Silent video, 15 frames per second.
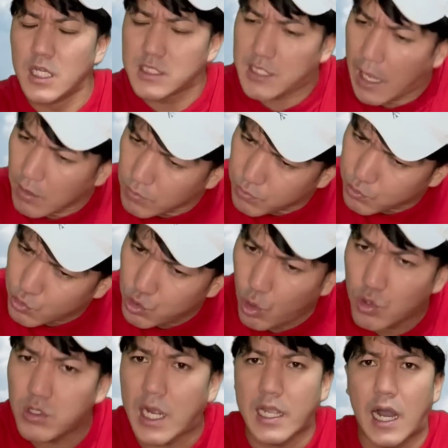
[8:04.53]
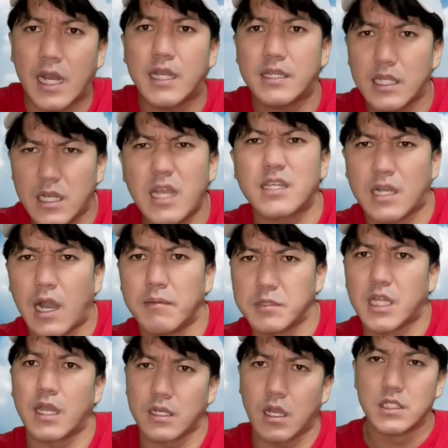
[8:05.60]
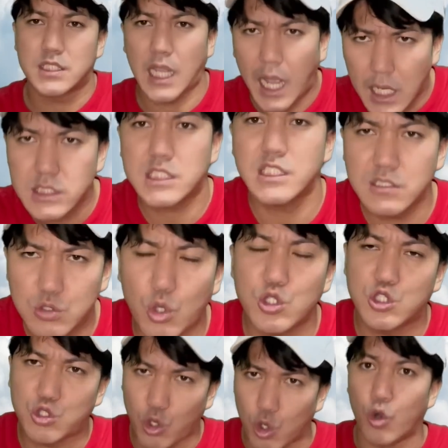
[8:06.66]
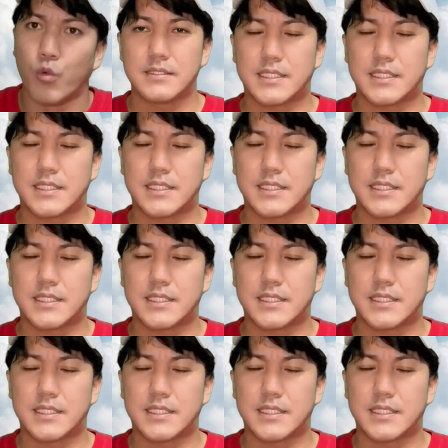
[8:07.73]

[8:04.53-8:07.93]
3袋ぐらいあげてないかみたいな。写真と一緒よ。